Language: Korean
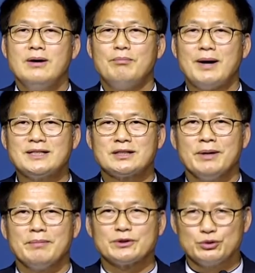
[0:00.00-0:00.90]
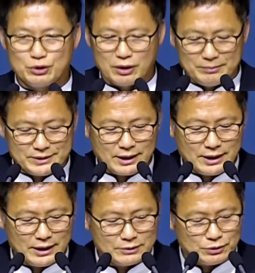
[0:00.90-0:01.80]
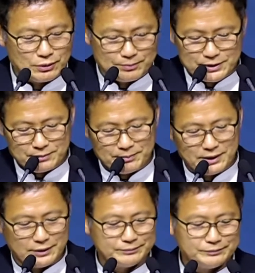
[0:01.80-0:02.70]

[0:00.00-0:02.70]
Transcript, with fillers: 말씀에만 순종하며 살아야 할 줄로 믿습니다.